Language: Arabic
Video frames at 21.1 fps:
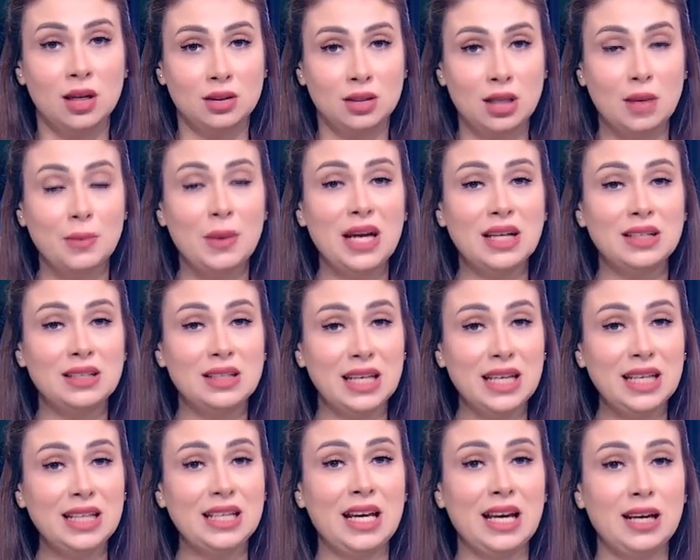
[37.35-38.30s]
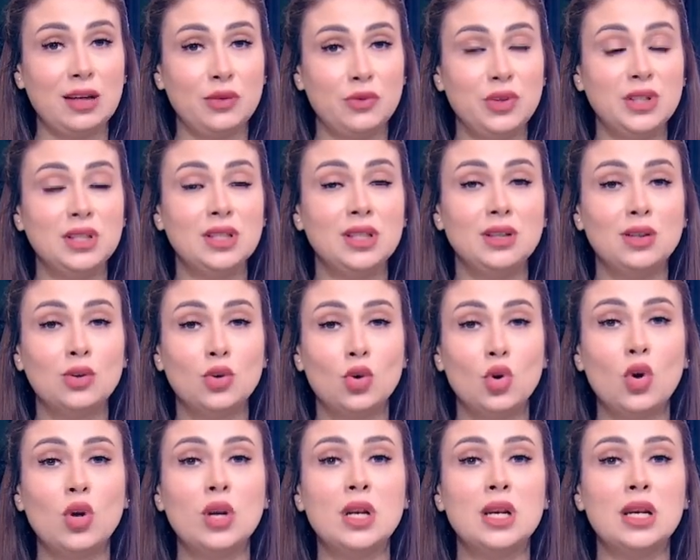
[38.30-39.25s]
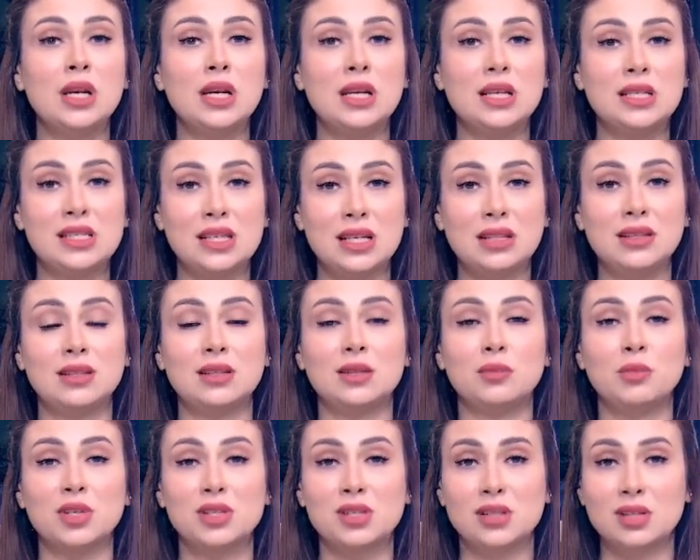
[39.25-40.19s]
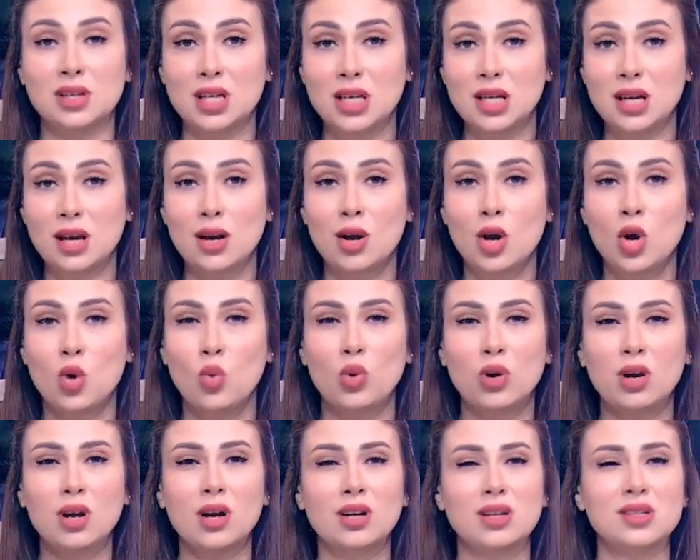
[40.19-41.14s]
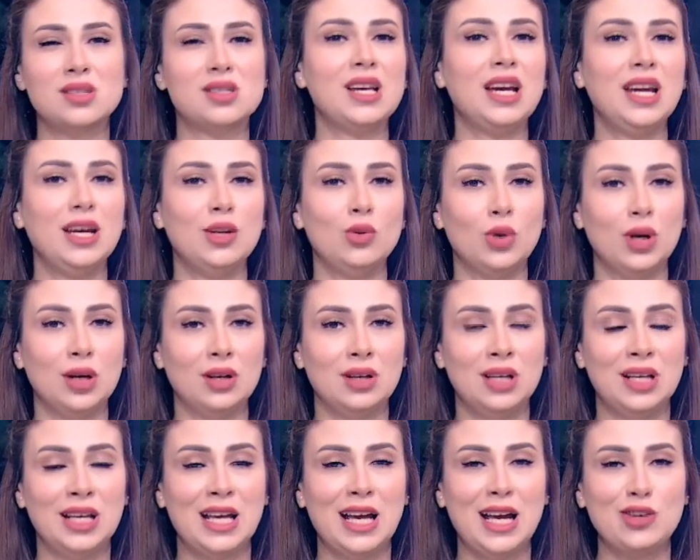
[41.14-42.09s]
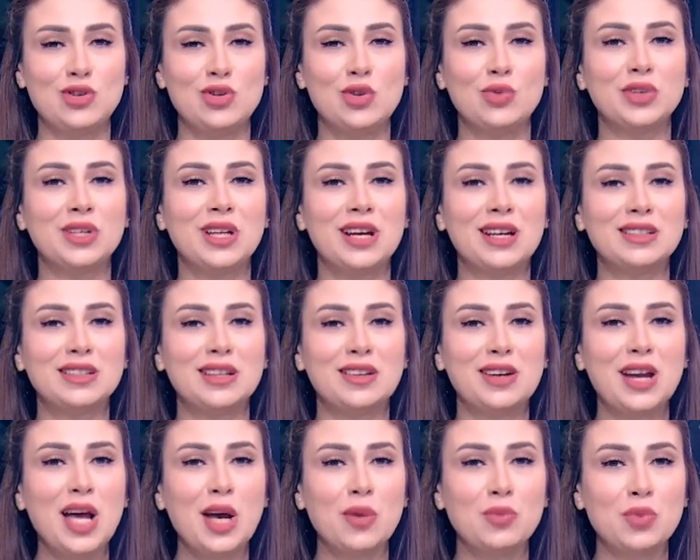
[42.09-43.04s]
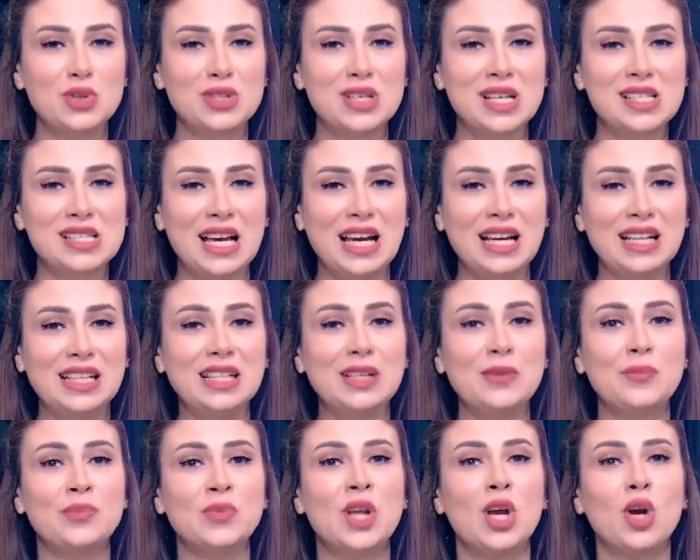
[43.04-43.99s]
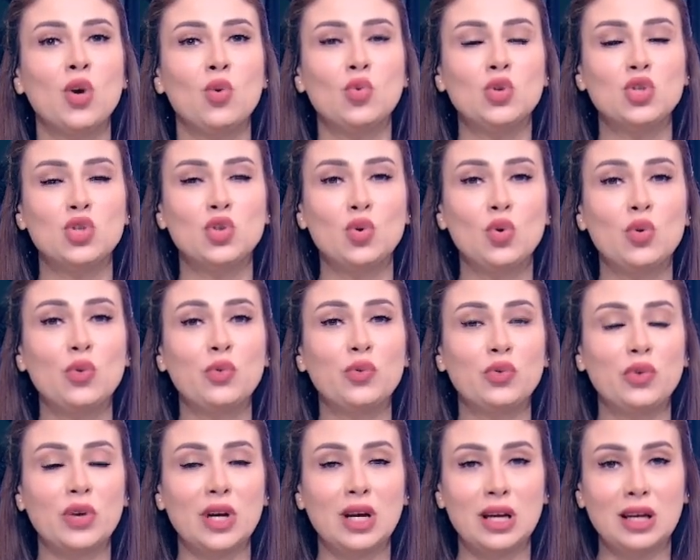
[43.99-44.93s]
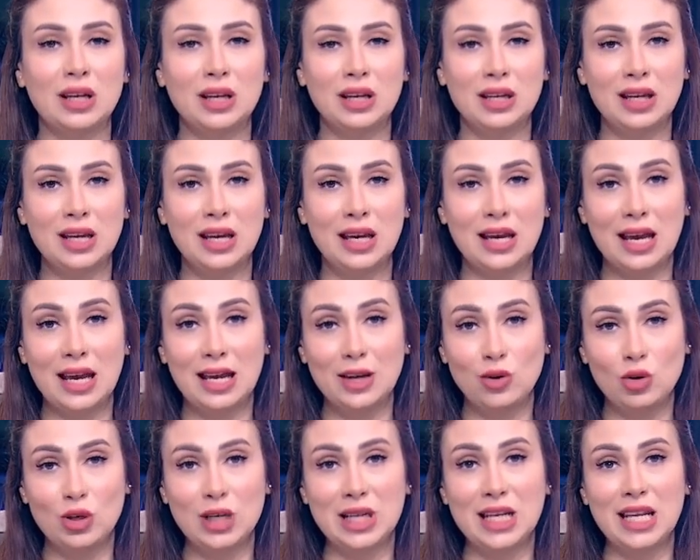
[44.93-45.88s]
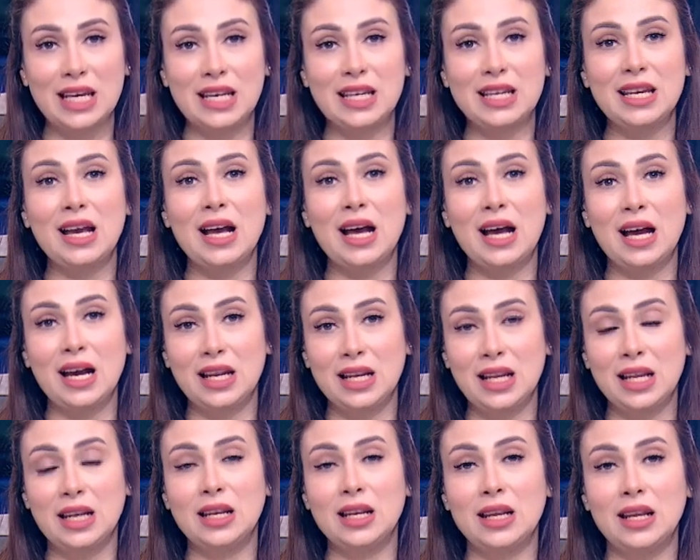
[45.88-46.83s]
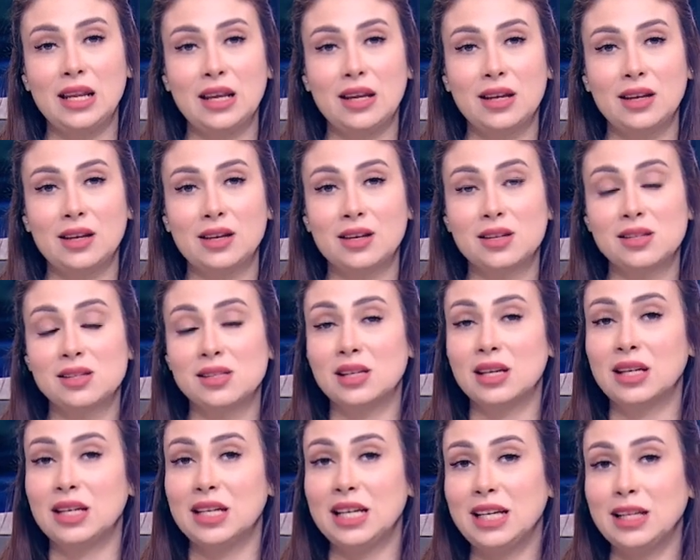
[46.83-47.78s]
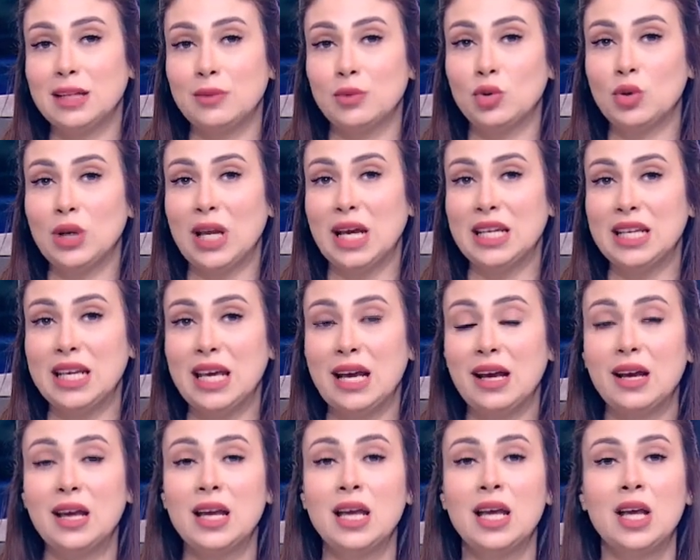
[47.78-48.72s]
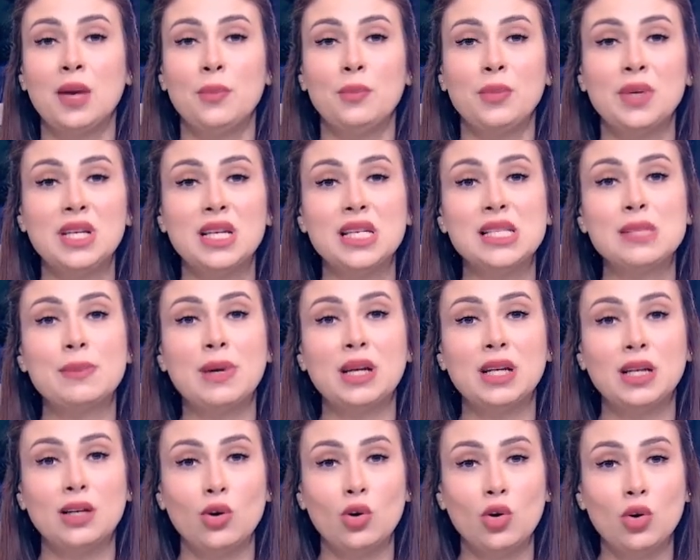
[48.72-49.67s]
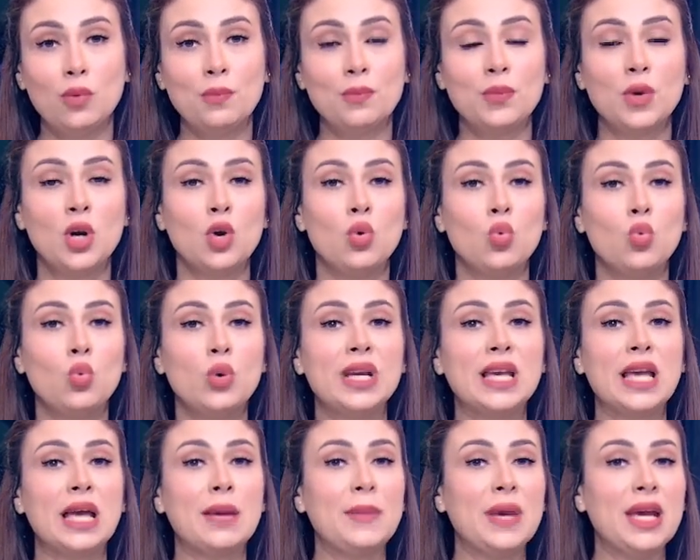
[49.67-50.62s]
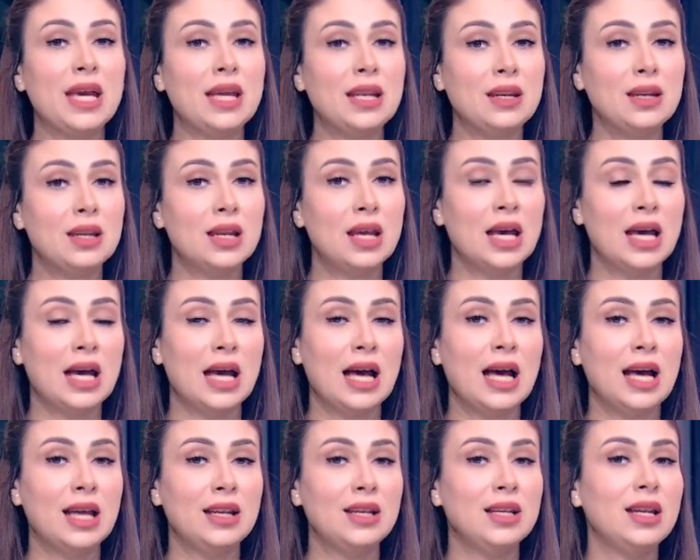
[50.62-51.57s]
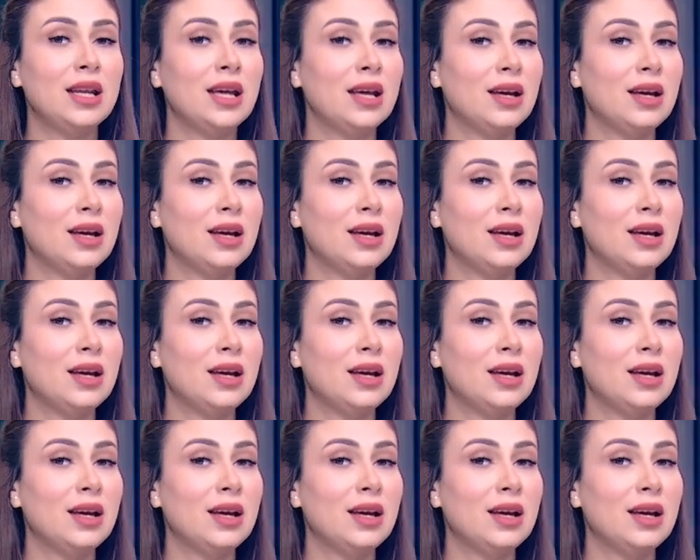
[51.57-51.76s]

طبعا احنا عارفين ان كل ست مصريه وراها قصه حلوه هنشوف النهارده رحب باستاذ علي ونشوف آه هيقول لنا ايه على القصه اللي احنا بنقول عليها بالنسبه للام وكمان هن